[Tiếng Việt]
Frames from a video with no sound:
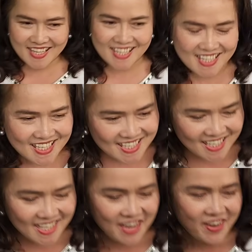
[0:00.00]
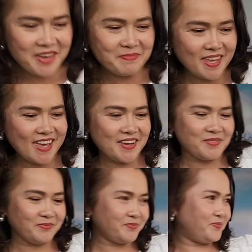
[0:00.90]
dạ chào em
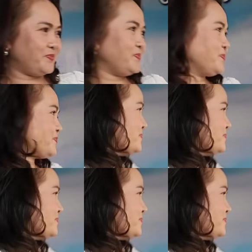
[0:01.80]
nha dạ, dạ.